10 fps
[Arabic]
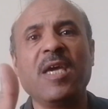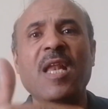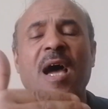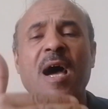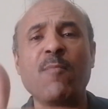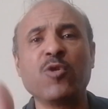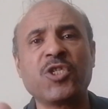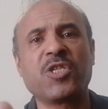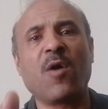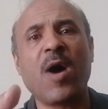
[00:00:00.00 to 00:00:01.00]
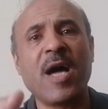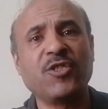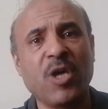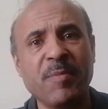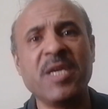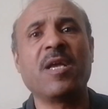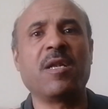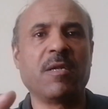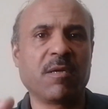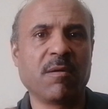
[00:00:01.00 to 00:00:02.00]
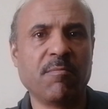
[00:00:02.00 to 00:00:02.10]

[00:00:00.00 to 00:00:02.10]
إلى مستوى جميل